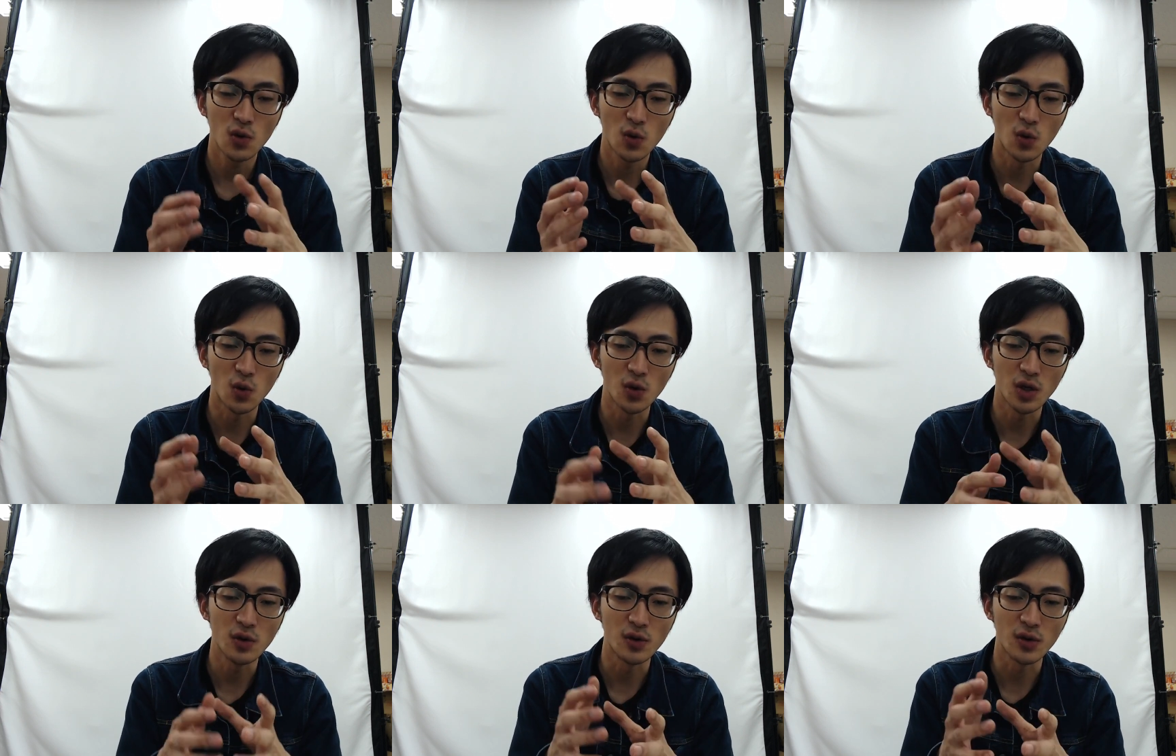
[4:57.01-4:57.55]
こ
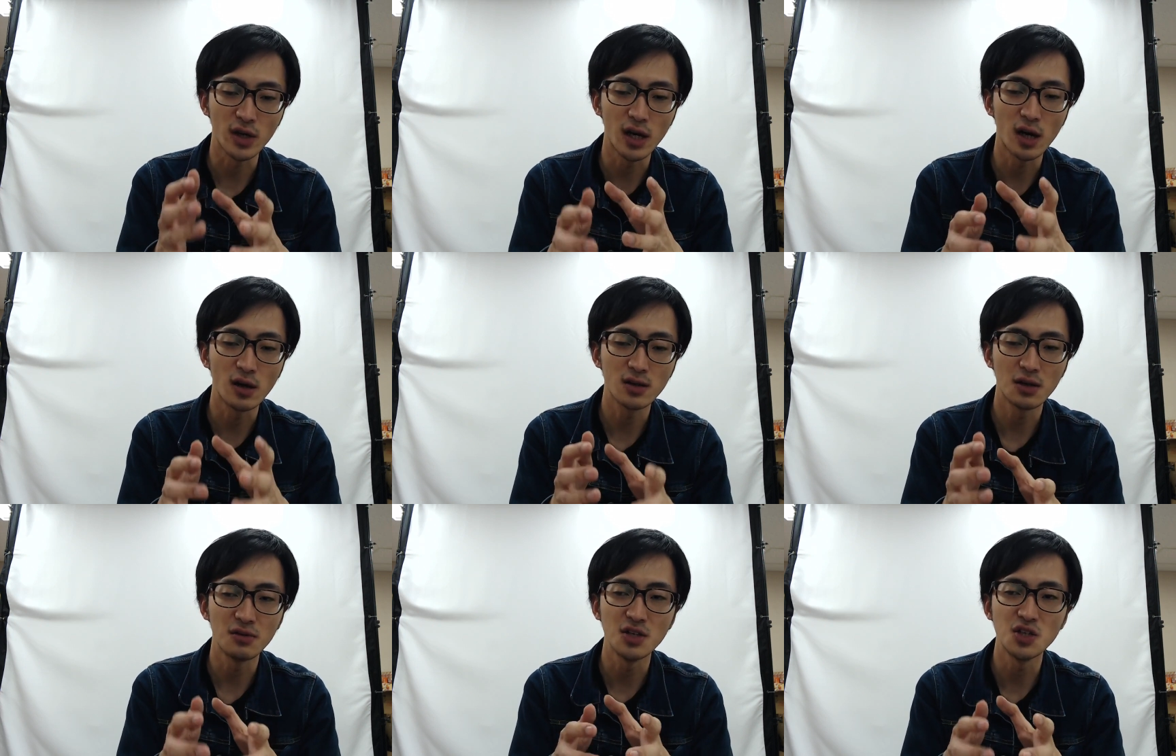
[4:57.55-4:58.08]
ういろいろ
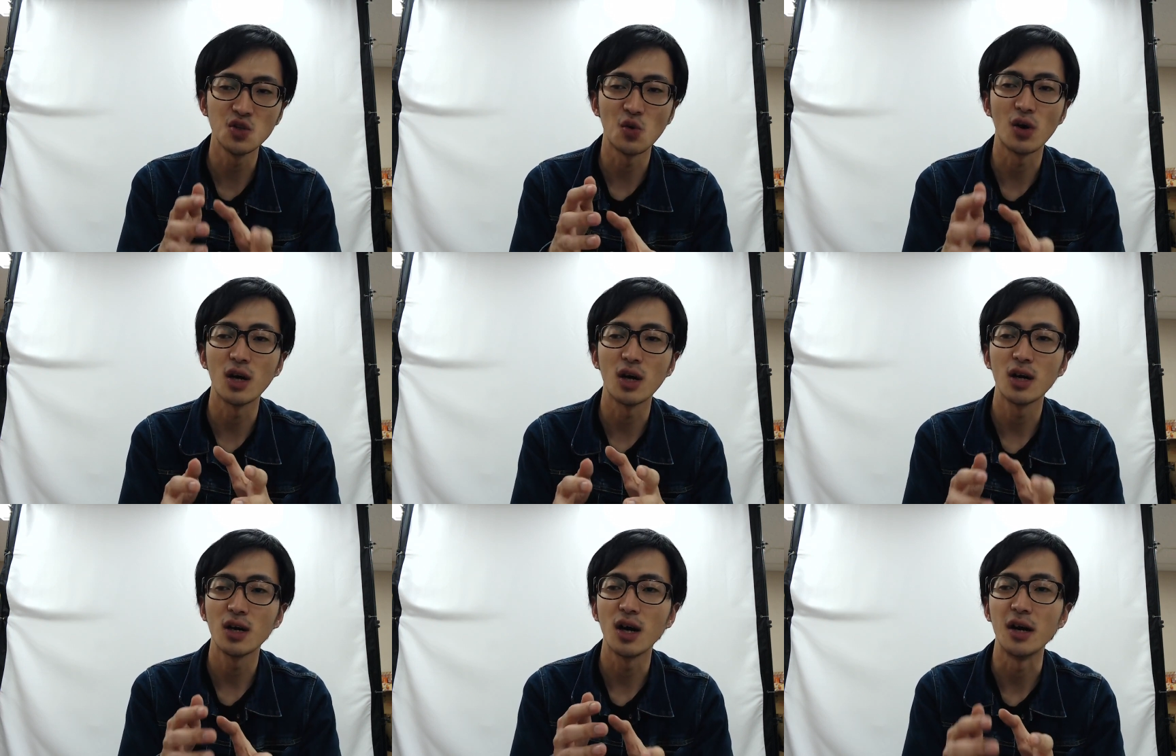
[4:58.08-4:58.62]
キャラクターの衣装
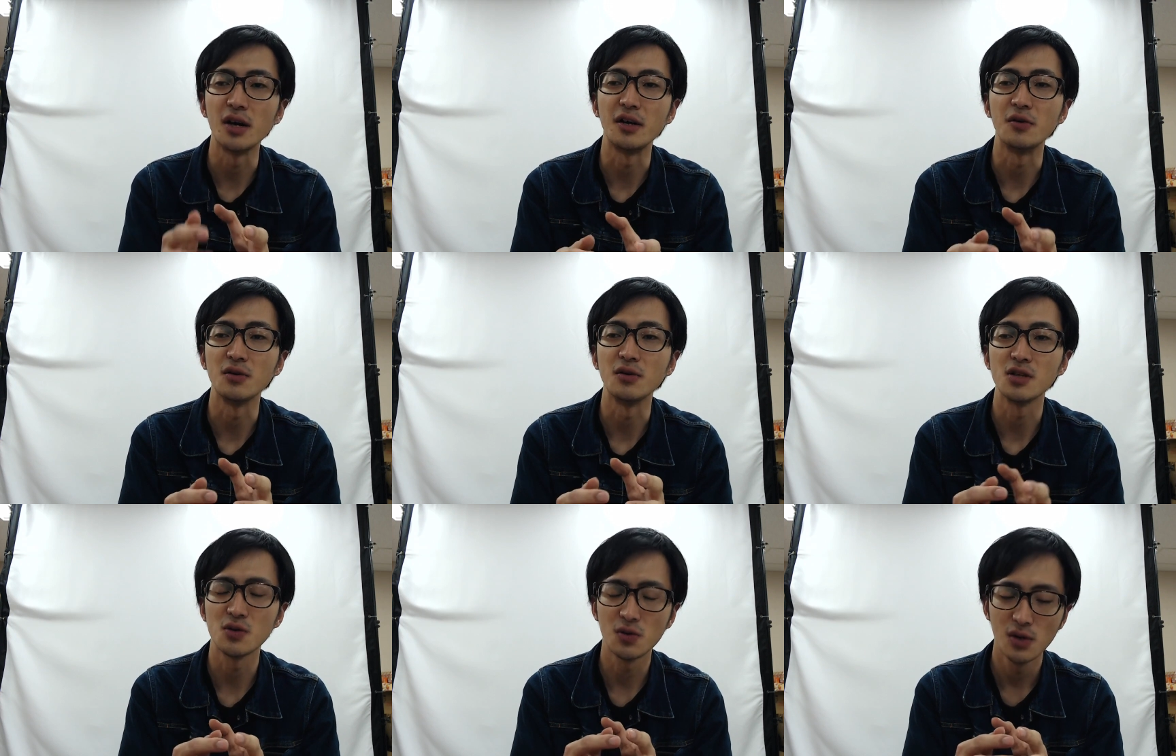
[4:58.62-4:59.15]
は変えれるん
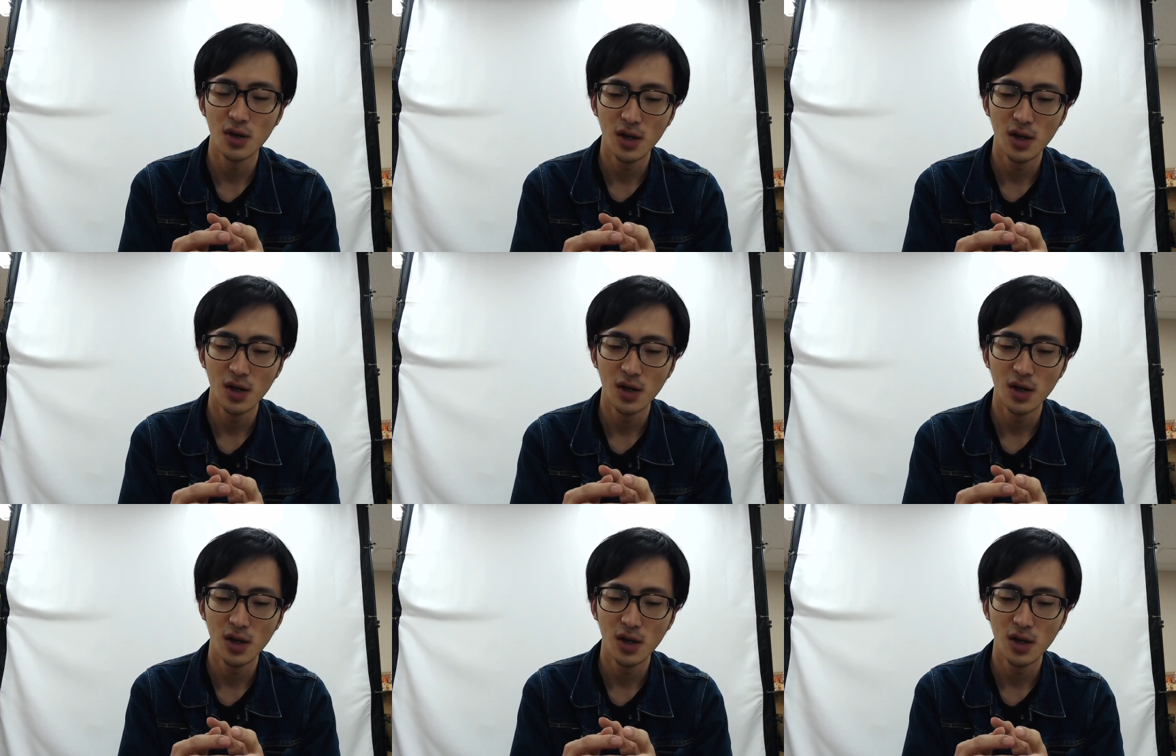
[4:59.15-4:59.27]
ですよ。